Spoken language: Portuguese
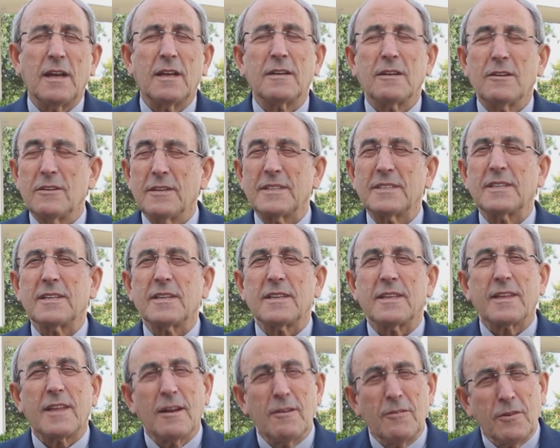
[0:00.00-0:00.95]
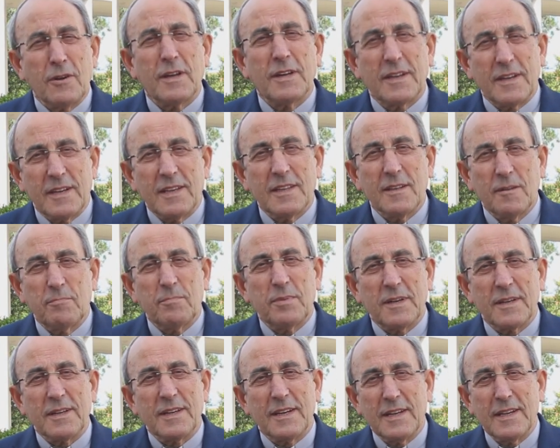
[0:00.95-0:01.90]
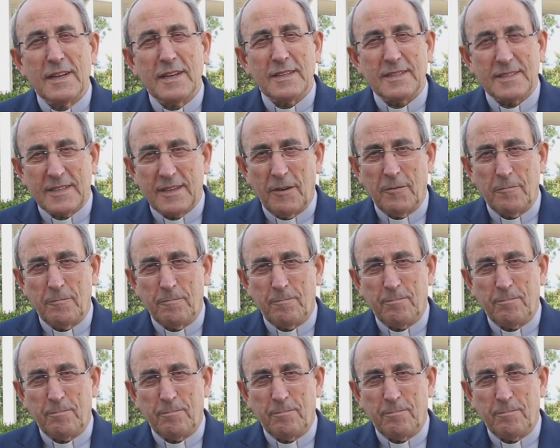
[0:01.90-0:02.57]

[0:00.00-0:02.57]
à nossa tão querida peregrinação.